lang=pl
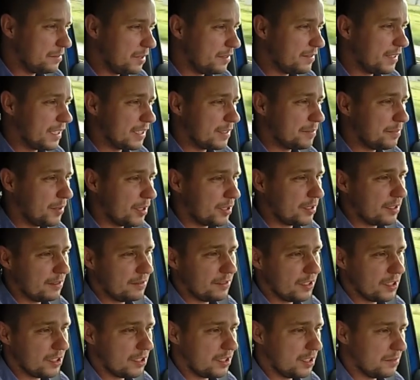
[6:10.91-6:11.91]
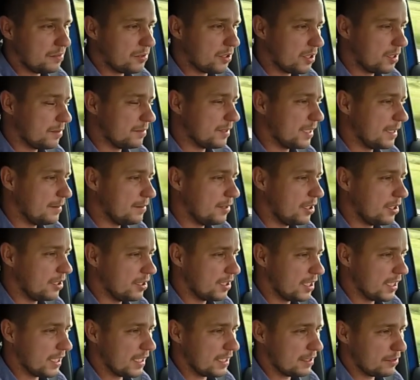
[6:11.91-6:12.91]
mowa o sportowości przy tym
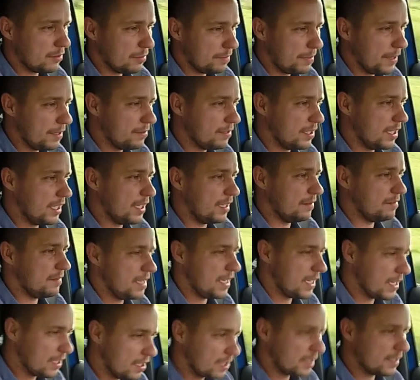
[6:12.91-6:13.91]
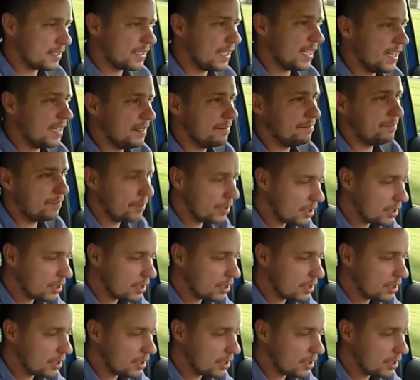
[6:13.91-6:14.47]
samochodzie zupełnie mija się z celem,